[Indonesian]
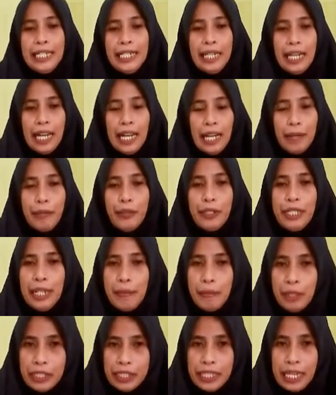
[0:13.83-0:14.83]
Nah
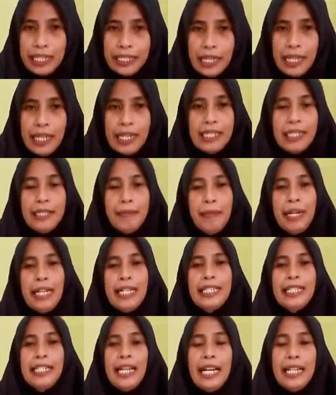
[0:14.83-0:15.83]
bunda mau tanya
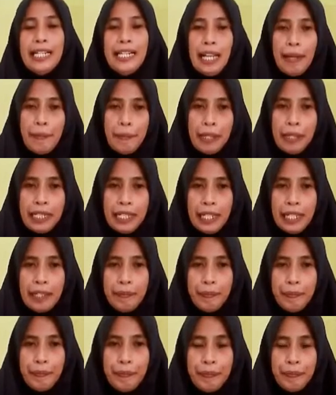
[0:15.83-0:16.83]
Kemarin hari apa nak?
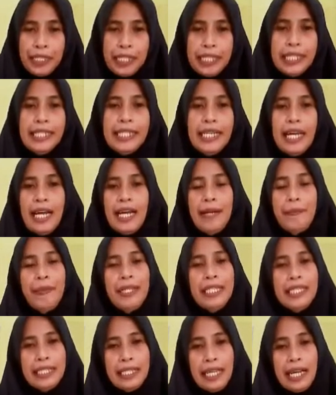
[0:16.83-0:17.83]
Iya
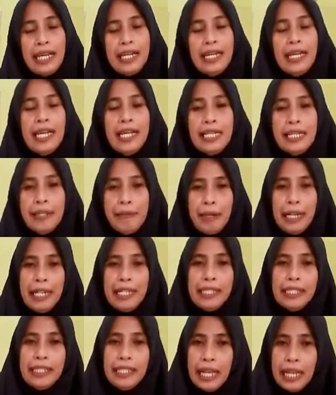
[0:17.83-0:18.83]
pintar
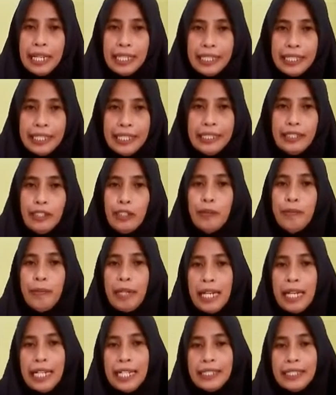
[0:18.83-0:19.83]
Kemarin hari
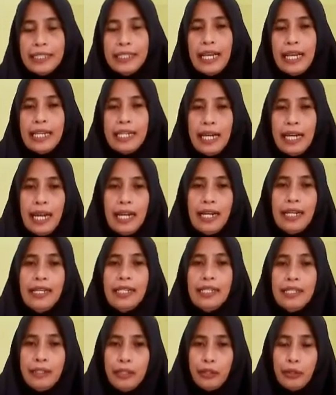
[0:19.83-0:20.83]
Jumat
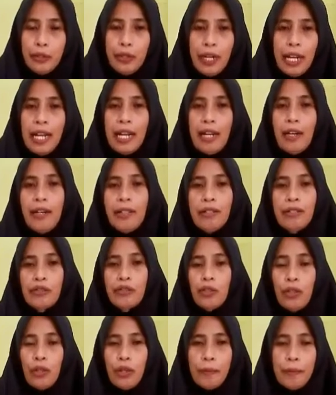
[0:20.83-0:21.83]
tanggal 2
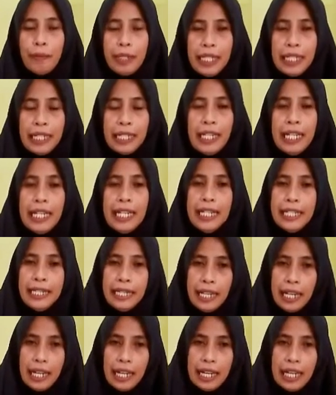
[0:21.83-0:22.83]
Oktober
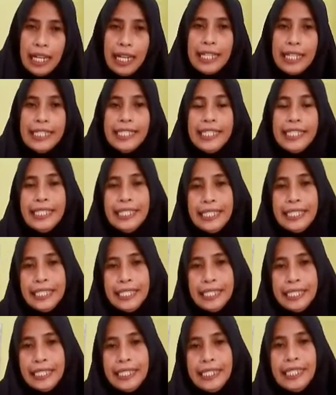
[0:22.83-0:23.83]
Nah hari
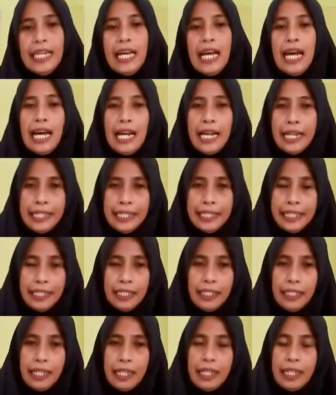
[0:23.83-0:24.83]
ini
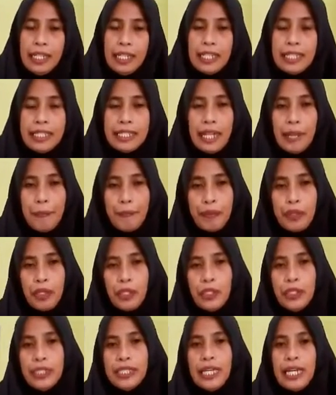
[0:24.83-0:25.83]
hari
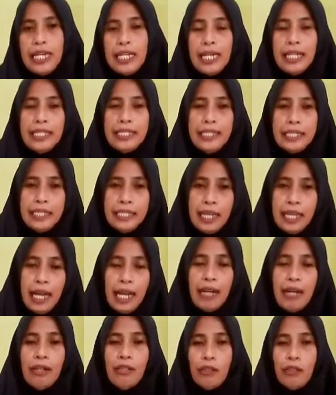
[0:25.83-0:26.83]
Sabtu tanggal 3
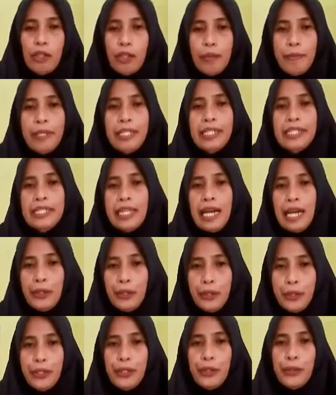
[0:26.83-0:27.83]
Oktober
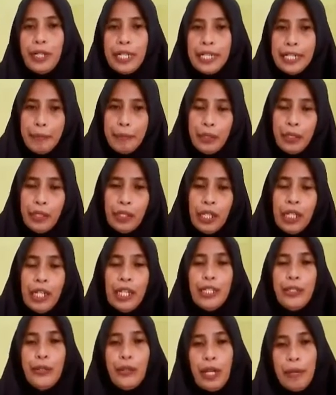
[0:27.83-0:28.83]
tahun
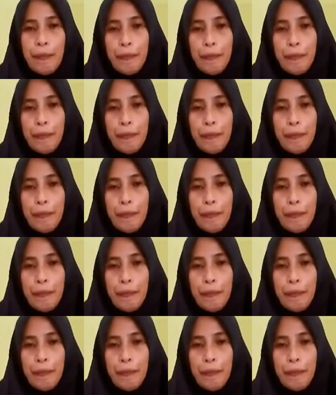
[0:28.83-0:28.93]
2020.